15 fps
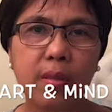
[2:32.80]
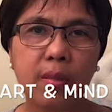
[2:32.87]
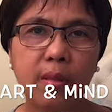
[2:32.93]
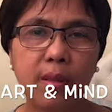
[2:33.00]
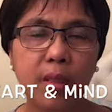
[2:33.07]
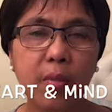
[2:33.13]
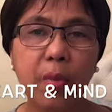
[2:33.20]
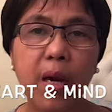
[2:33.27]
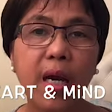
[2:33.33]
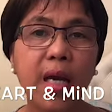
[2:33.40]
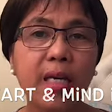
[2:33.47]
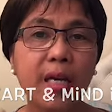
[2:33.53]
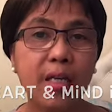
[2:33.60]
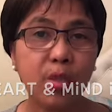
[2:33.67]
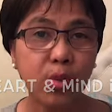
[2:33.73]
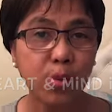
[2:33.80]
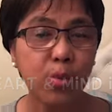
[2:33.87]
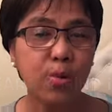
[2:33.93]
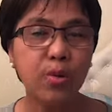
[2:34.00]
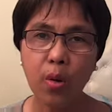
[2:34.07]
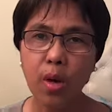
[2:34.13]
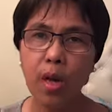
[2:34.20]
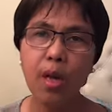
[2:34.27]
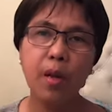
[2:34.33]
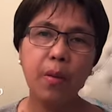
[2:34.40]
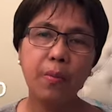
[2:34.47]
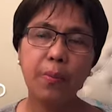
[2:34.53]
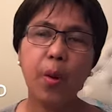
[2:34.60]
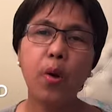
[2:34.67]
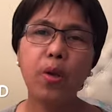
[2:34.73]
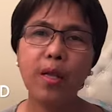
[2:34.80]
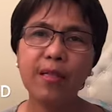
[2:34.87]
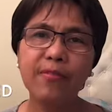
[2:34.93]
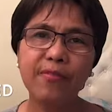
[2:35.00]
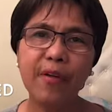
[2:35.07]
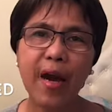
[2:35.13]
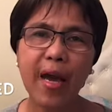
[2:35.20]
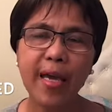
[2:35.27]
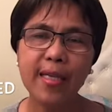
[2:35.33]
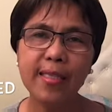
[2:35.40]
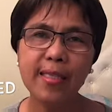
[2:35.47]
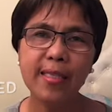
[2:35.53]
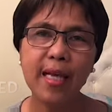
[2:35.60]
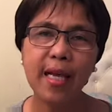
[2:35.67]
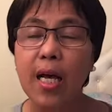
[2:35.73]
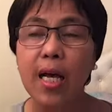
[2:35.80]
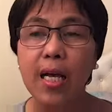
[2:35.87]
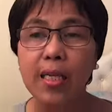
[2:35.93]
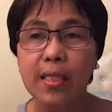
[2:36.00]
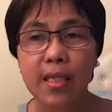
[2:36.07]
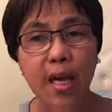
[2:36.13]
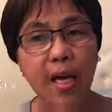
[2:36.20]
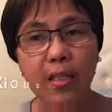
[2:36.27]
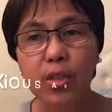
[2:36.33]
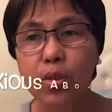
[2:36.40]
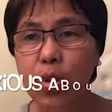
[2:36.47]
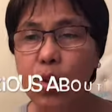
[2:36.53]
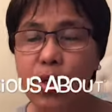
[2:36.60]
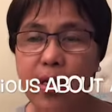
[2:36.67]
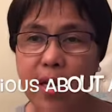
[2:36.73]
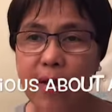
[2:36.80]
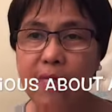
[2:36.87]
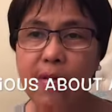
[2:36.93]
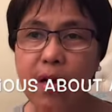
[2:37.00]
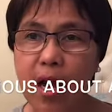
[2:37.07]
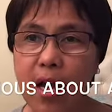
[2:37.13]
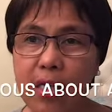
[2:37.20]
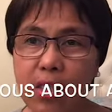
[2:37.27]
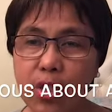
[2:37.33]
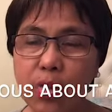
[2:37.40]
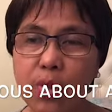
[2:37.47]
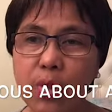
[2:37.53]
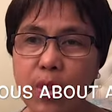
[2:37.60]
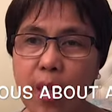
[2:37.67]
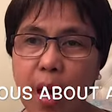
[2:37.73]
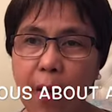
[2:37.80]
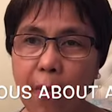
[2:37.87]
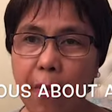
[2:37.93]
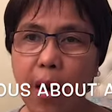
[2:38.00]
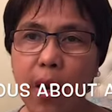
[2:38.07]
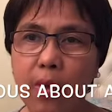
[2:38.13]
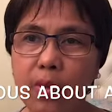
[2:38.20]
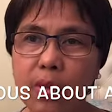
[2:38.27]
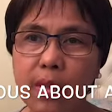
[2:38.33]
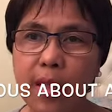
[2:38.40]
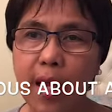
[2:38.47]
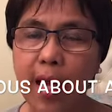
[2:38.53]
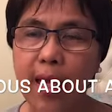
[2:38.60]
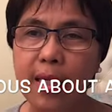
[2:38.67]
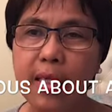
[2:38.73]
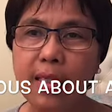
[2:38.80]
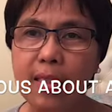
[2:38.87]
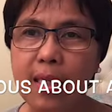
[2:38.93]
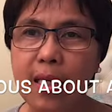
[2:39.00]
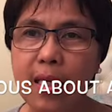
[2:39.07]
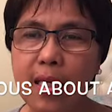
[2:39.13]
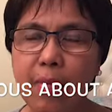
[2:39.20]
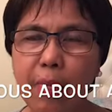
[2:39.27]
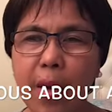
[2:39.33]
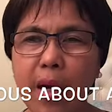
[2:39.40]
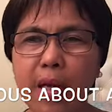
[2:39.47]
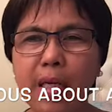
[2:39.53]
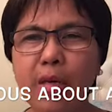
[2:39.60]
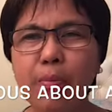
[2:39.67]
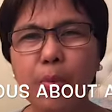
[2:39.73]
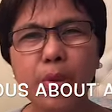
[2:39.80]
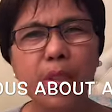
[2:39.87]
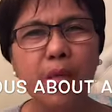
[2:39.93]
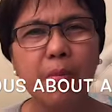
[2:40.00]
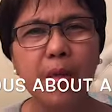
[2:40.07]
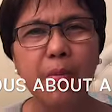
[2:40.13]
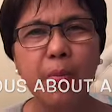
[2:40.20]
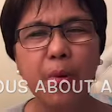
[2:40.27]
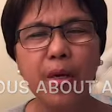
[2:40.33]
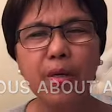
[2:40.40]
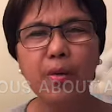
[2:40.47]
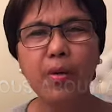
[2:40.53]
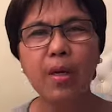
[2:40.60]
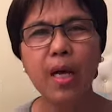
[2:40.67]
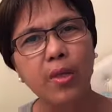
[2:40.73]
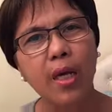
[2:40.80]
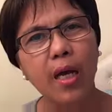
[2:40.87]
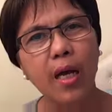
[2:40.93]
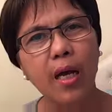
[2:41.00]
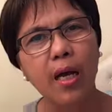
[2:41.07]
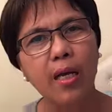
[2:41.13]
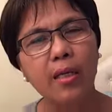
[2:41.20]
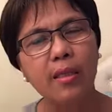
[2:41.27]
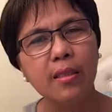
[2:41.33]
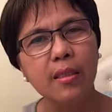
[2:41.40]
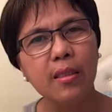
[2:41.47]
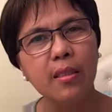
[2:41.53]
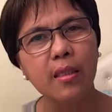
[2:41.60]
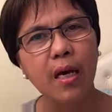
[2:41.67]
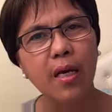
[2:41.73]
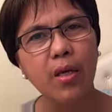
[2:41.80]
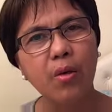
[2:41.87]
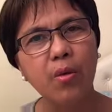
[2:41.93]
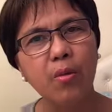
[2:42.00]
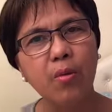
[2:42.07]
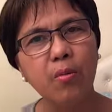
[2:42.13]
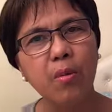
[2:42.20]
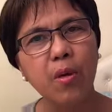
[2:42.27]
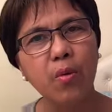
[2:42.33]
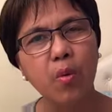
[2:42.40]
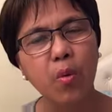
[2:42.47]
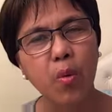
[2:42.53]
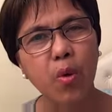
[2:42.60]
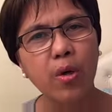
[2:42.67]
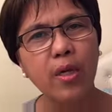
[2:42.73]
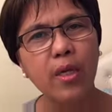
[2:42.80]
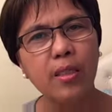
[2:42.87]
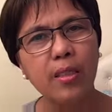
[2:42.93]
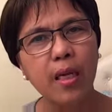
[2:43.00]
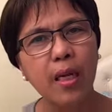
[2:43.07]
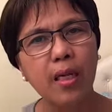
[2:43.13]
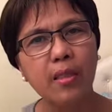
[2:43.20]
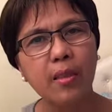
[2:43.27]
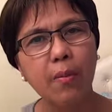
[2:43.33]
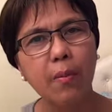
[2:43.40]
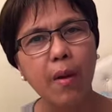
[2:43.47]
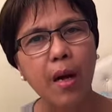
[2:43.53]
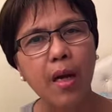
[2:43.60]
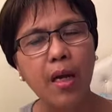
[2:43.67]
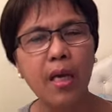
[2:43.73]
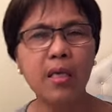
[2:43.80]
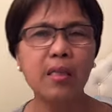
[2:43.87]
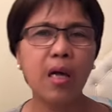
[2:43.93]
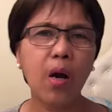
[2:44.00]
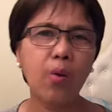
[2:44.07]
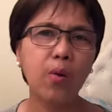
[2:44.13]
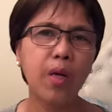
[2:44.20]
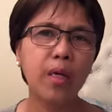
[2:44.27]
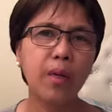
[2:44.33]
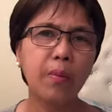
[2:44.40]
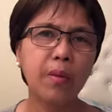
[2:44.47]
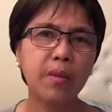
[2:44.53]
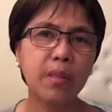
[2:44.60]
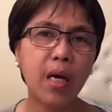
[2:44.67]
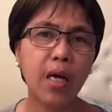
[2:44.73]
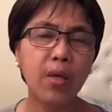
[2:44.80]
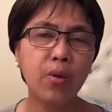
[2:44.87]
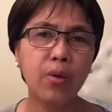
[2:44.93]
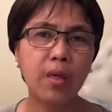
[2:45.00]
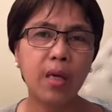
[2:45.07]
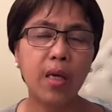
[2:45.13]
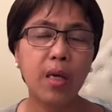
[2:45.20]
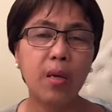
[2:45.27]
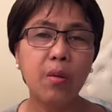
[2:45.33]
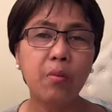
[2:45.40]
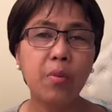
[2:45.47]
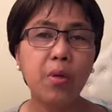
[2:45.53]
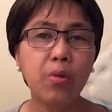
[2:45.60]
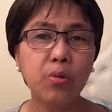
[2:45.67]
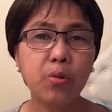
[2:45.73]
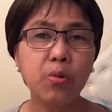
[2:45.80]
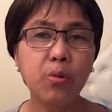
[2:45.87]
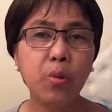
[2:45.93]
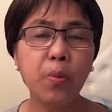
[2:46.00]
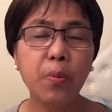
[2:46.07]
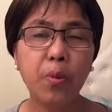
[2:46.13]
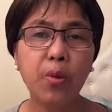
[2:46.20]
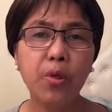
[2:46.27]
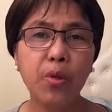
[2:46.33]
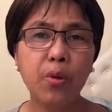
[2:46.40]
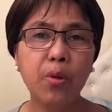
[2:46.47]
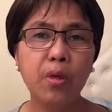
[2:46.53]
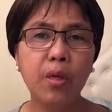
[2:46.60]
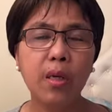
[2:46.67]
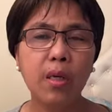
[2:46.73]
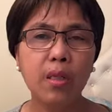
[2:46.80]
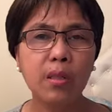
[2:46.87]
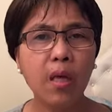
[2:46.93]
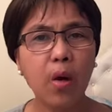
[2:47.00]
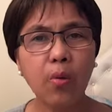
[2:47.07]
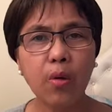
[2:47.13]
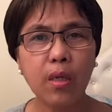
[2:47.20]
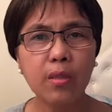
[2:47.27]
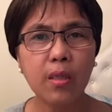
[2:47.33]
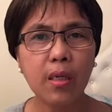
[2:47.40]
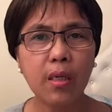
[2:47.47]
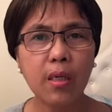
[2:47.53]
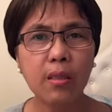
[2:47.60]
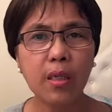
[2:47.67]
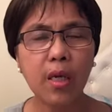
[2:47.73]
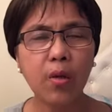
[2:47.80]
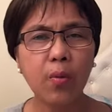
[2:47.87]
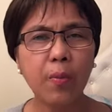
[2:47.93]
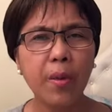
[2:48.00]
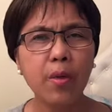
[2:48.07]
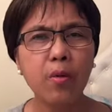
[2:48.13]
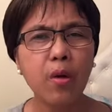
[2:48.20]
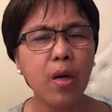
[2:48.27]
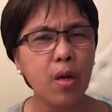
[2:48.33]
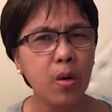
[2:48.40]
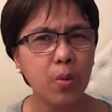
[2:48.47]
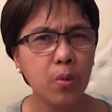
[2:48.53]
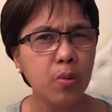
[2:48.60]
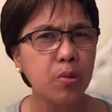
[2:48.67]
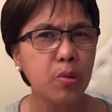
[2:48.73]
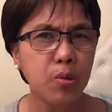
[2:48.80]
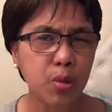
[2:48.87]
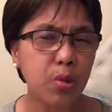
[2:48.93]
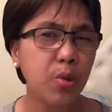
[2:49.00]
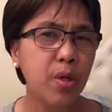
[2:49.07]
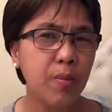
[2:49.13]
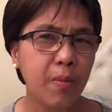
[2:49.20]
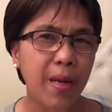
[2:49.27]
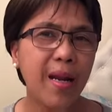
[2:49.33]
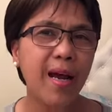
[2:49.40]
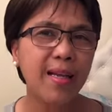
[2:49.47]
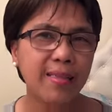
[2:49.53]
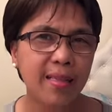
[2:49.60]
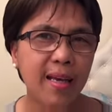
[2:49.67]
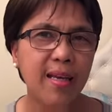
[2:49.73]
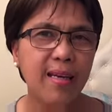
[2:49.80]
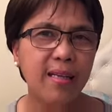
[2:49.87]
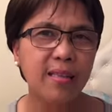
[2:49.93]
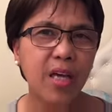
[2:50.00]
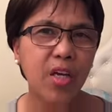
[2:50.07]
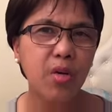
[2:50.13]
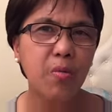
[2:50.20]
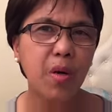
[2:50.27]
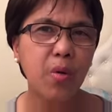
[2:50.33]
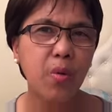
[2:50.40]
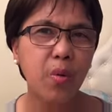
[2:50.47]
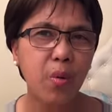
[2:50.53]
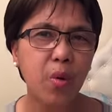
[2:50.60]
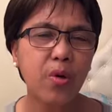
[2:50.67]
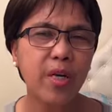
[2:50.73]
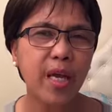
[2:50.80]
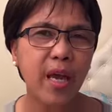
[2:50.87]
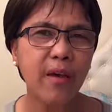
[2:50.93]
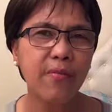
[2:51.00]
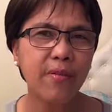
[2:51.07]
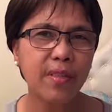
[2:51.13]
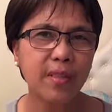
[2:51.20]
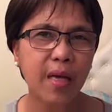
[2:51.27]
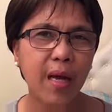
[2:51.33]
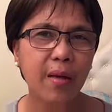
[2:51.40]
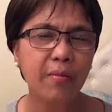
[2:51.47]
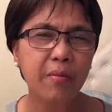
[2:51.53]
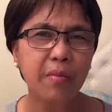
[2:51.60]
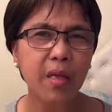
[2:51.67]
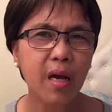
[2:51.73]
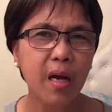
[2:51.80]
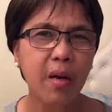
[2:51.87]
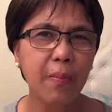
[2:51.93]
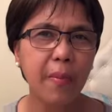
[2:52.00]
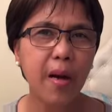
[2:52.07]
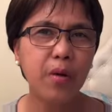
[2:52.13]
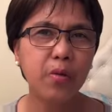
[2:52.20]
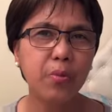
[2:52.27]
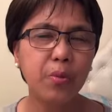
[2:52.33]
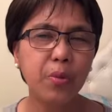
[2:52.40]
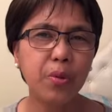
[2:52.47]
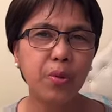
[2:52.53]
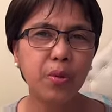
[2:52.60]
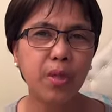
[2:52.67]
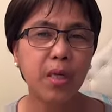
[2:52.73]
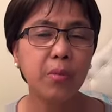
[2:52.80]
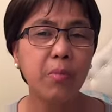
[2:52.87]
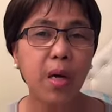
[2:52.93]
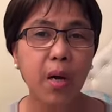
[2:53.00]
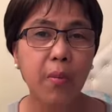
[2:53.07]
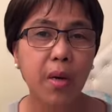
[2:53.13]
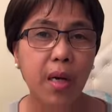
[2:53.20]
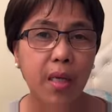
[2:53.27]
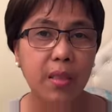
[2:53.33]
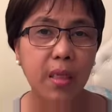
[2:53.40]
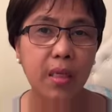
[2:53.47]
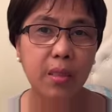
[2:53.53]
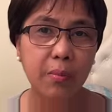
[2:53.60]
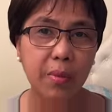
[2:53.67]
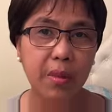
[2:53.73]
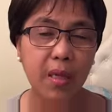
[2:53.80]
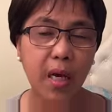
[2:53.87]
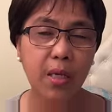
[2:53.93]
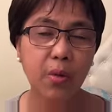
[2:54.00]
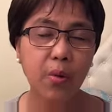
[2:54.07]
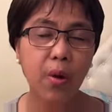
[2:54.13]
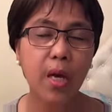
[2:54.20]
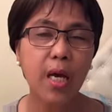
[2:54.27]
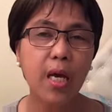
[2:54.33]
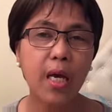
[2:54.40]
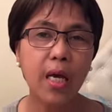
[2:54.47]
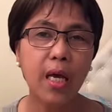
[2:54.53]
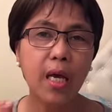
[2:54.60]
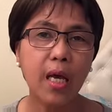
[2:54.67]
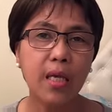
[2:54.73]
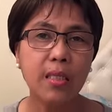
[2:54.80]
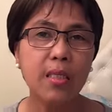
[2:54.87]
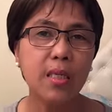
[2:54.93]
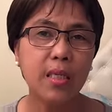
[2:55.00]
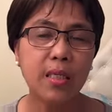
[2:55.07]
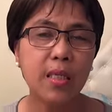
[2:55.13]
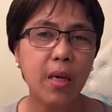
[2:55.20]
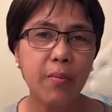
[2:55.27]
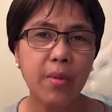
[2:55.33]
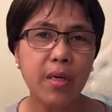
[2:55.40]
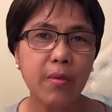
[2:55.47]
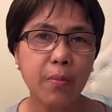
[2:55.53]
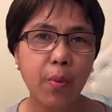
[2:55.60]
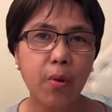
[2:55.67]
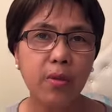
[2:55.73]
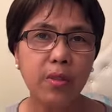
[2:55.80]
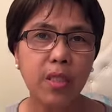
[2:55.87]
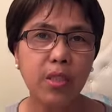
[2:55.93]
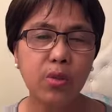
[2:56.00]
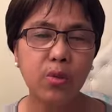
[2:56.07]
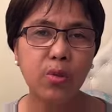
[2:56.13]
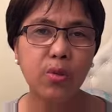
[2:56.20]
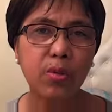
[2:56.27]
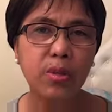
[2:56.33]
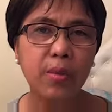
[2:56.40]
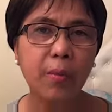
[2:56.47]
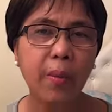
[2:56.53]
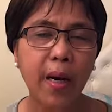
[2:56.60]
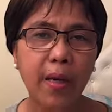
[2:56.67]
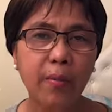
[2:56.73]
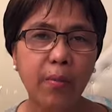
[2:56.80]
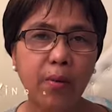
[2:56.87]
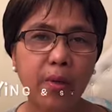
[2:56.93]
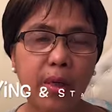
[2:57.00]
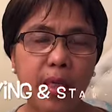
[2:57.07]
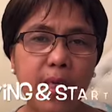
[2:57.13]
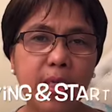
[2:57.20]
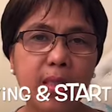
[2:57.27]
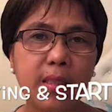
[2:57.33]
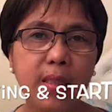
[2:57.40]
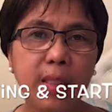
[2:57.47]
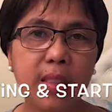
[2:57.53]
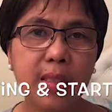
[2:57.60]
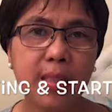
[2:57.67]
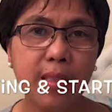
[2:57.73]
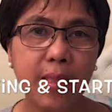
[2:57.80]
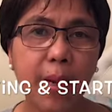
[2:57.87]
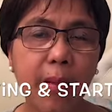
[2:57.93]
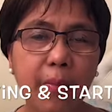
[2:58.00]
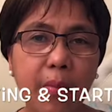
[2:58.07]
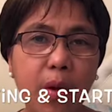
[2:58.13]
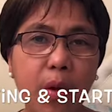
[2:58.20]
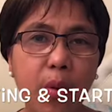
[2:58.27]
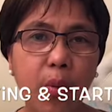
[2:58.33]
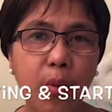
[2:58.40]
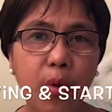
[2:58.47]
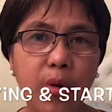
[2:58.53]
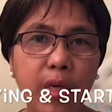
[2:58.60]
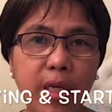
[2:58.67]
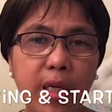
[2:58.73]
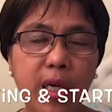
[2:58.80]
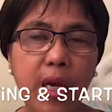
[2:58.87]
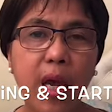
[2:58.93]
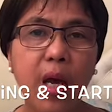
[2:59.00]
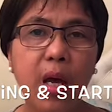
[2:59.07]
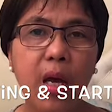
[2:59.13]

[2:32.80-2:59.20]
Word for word: Di ba kay Jesus? Paul advice, not or never anxious about anything. Parang imposible po ano na hindi tayo mag-worry sa lahat ng bagay. Itao eh, lang naman tayo eh. Pero totoo po yun tao lang talaga tayo. Pero gustuhin ba natin na tayo mag-worry every time? Nakakapagod po yun at baka magkasakit pa tayo. Kaya ang sinasabi ni Paul dito sa Bible is, stop worrying.